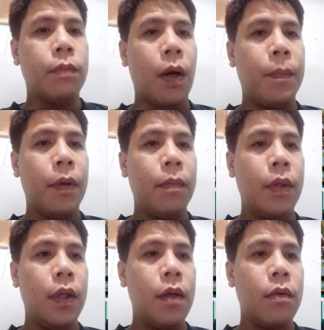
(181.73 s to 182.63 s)

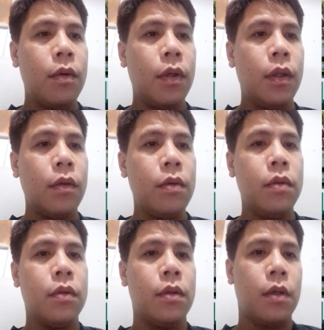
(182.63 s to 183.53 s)
pamprimira ko rito
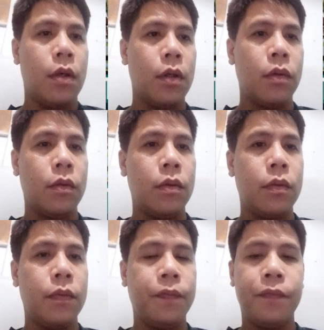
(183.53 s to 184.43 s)
itong
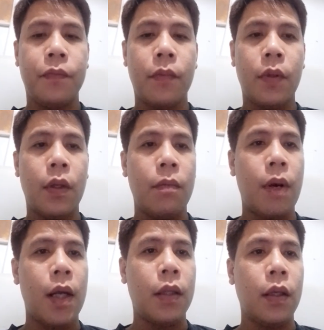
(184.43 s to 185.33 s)

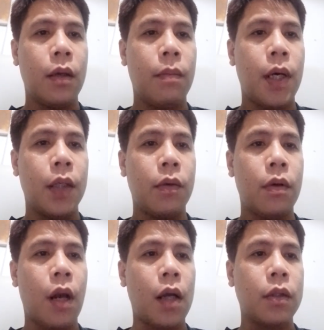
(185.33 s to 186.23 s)
lima ating kabayo ito
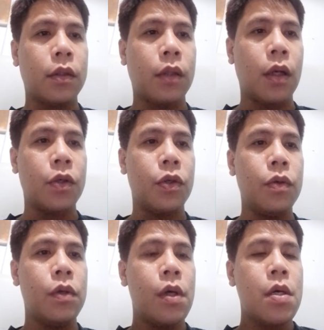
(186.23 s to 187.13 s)
rockstar
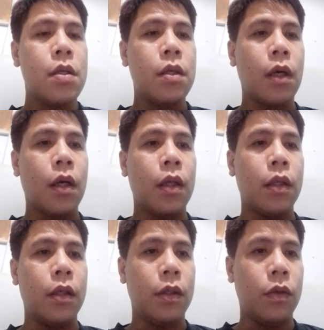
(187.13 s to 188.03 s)
shoe tangkay
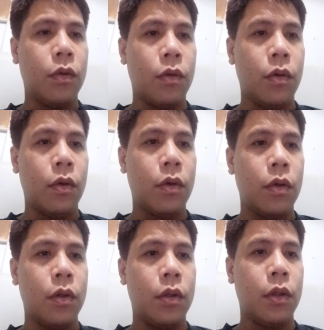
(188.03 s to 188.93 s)
ni Joto
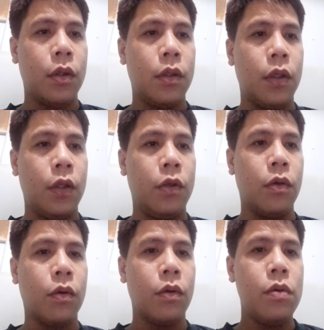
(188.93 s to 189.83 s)
GD
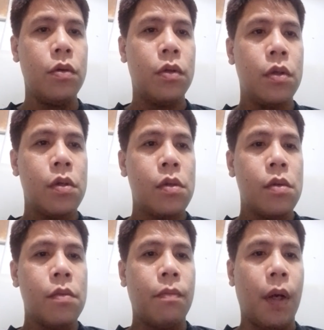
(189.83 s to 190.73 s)
Joko
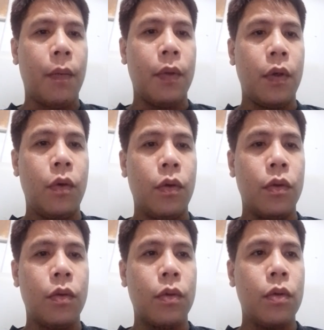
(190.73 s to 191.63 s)
ang ni
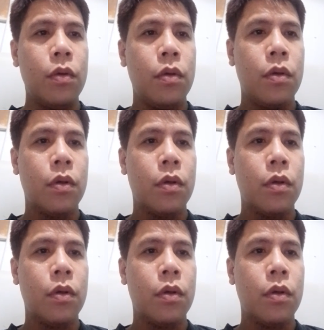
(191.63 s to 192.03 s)
Gondo ko